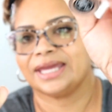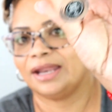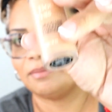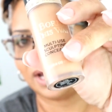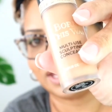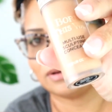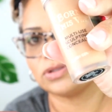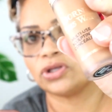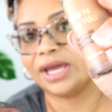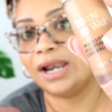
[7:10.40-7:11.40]
que es el más que
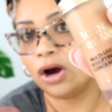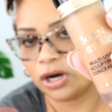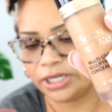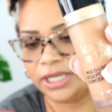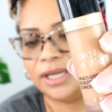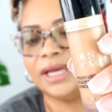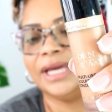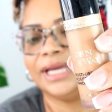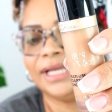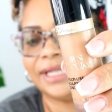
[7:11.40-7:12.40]
uso es el honey
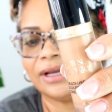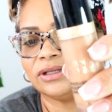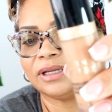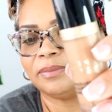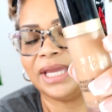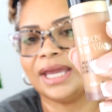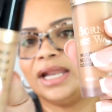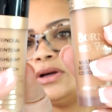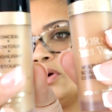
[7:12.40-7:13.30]
y tengo también el